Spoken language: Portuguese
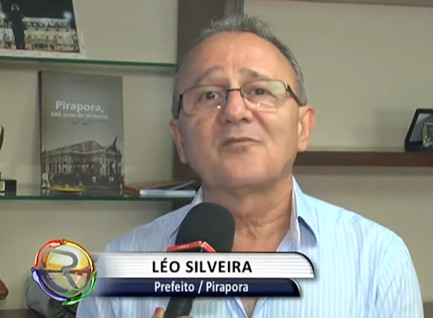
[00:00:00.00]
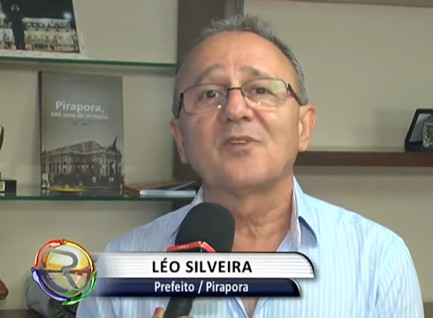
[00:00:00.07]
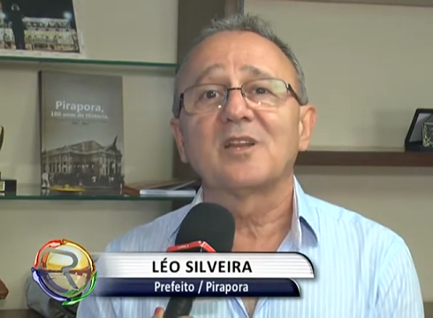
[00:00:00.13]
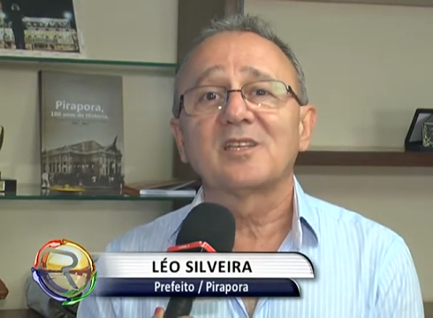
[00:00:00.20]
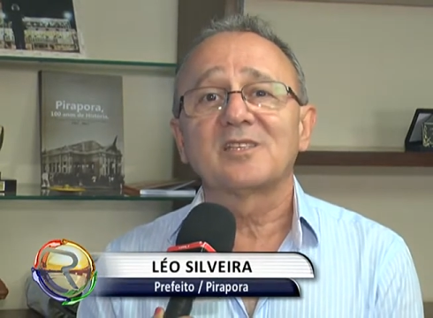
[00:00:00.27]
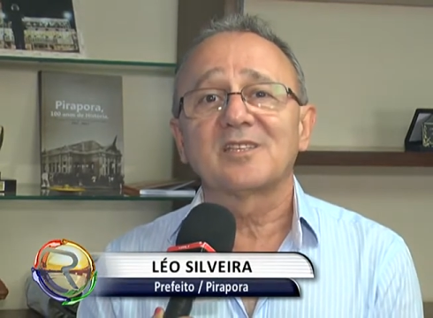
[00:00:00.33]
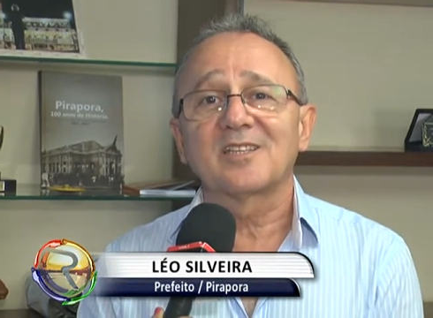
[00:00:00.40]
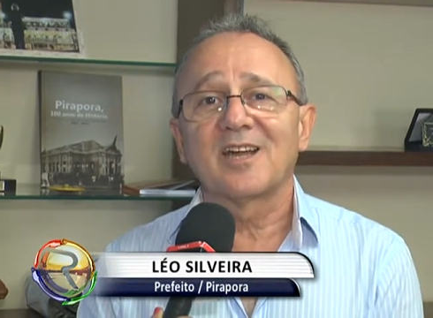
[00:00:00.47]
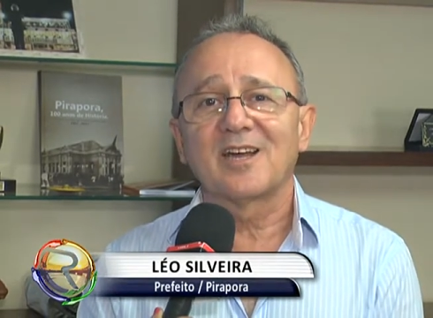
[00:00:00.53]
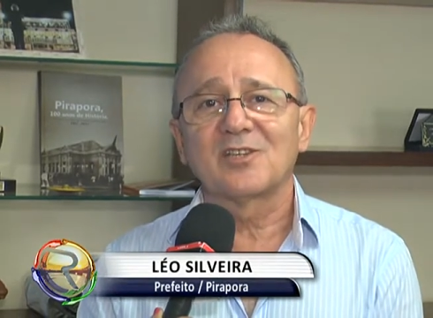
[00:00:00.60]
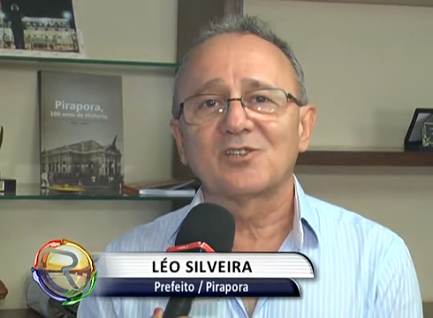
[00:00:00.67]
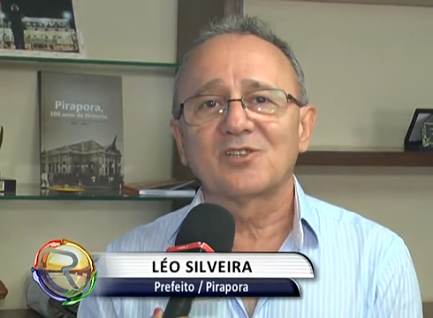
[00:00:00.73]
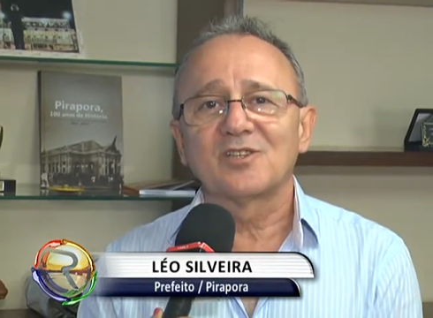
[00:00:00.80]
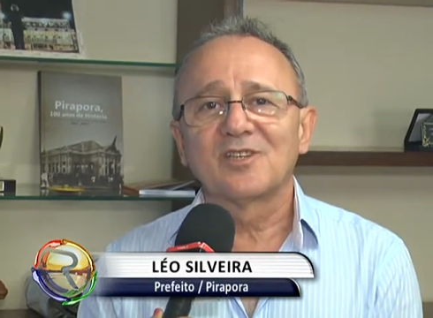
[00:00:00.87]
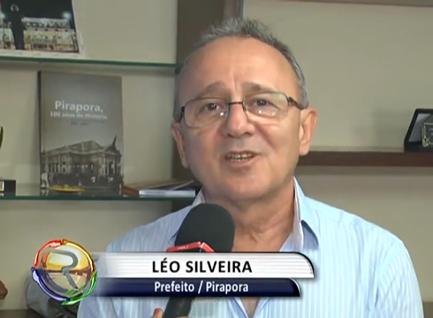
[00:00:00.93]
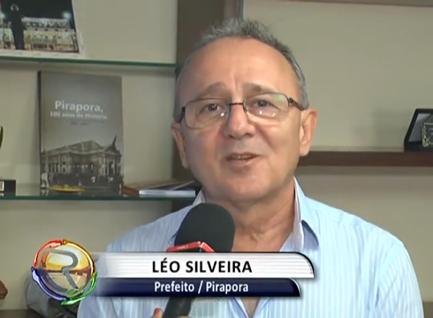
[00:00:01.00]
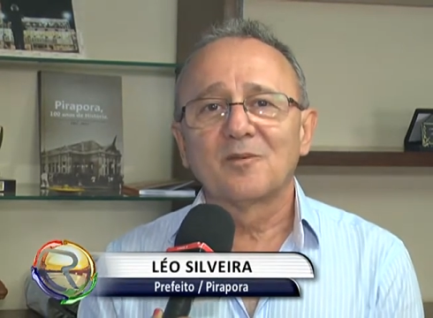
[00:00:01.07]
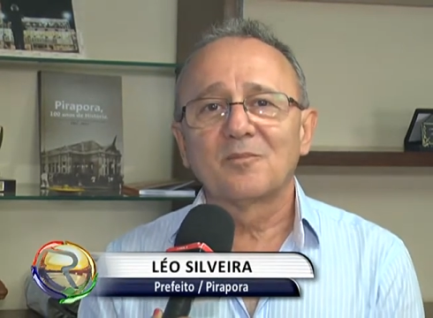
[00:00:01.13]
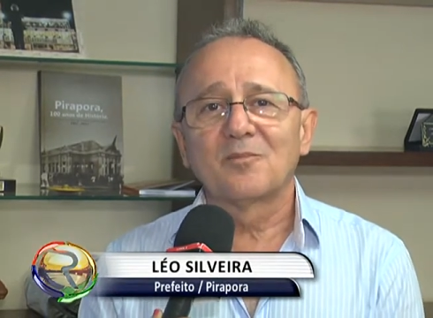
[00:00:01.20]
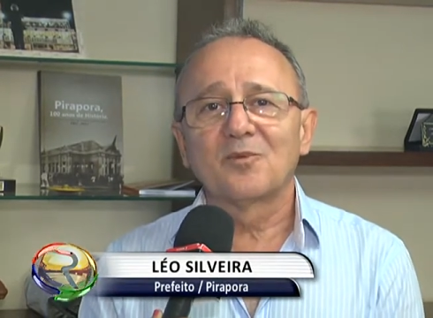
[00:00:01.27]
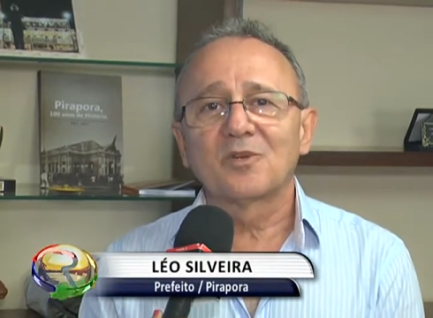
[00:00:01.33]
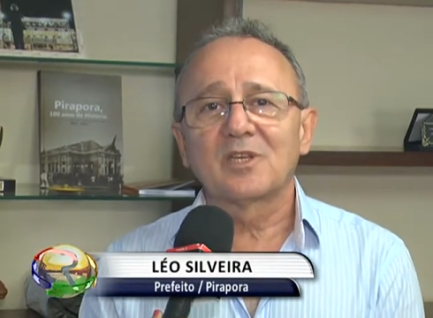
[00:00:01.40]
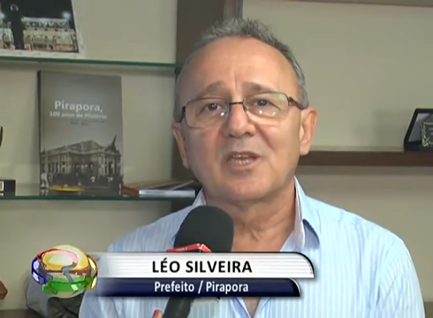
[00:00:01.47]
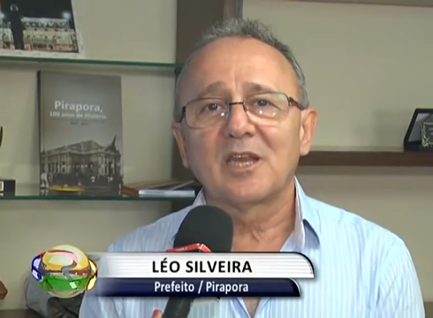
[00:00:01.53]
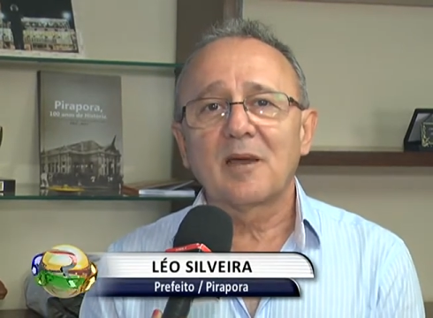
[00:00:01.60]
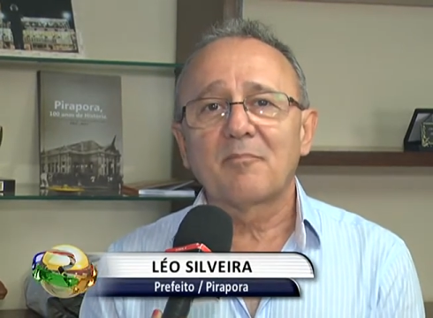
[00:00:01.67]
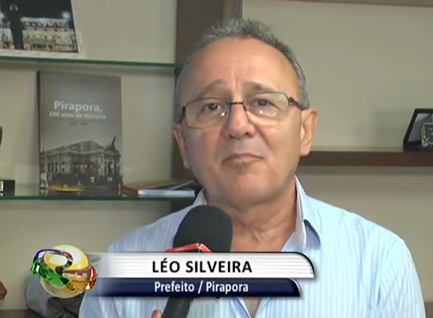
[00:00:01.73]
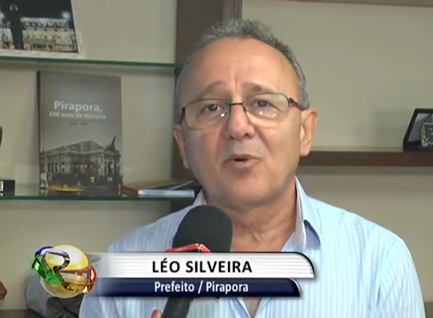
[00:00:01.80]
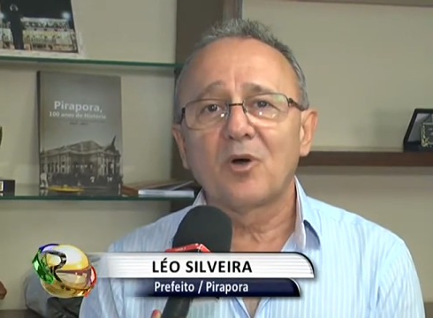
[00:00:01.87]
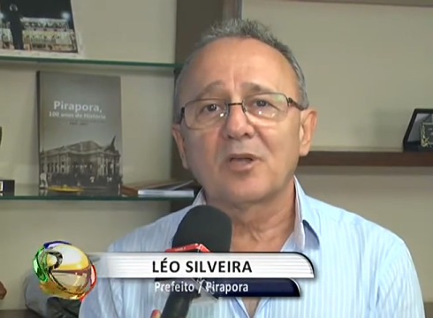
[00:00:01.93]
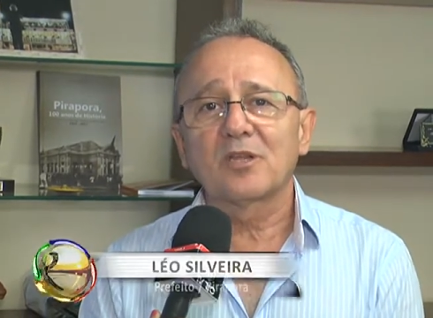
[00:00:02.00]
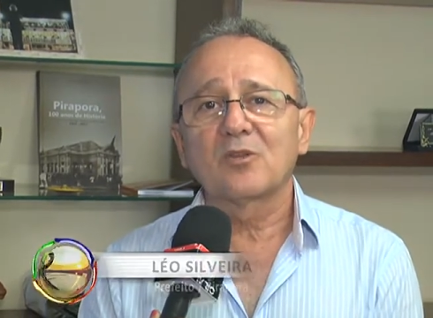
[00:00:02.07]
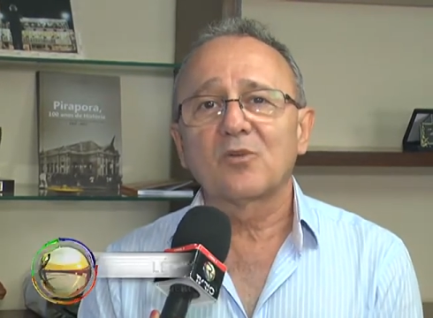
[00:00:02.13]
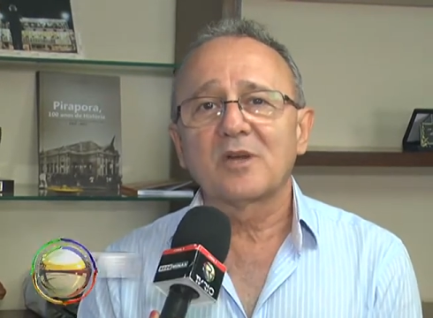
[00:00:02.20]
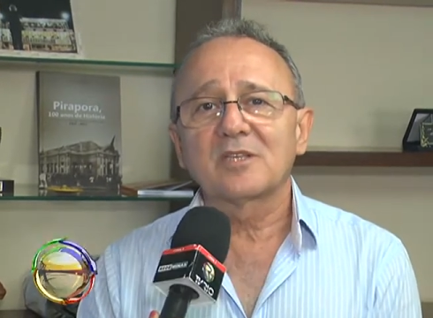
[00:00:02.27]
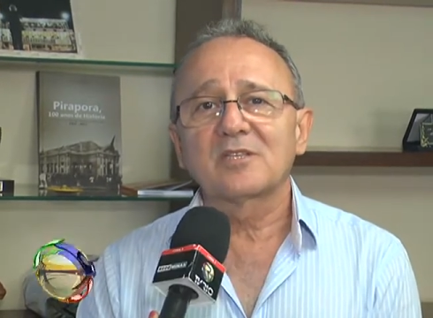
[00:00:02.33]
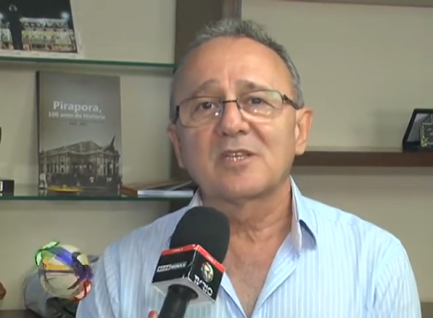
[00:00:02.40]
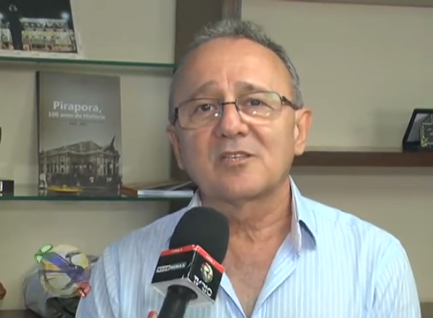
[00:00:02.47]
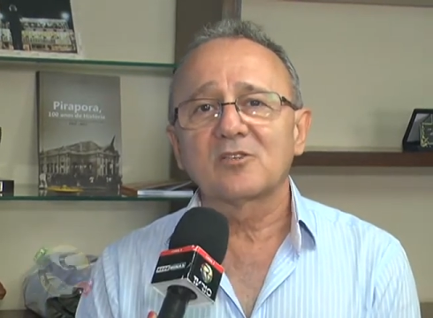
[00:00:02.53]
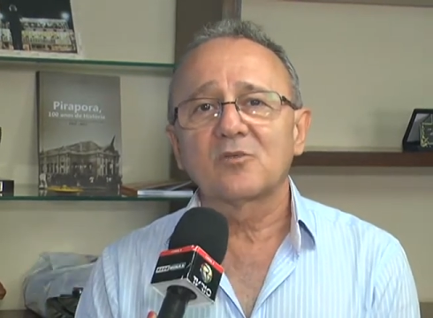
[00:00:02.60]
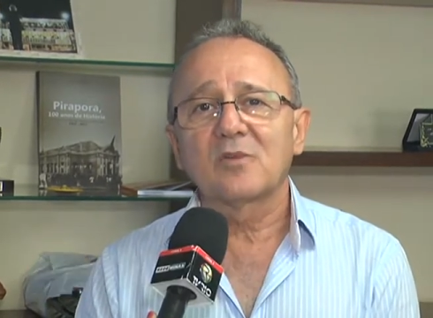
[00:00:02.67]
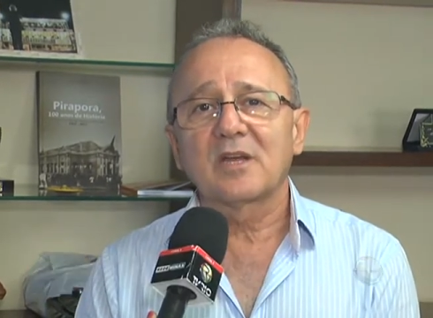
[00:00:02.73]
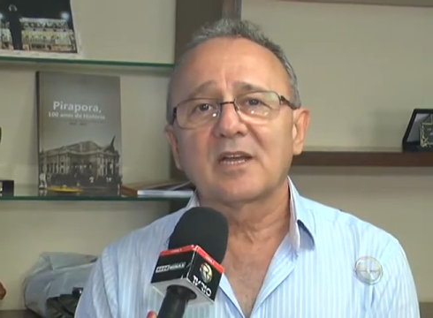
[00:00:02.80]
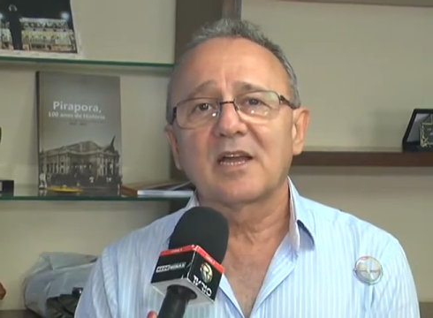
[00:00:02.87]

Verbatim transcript: felicidade, porque é a porta do acesso a uma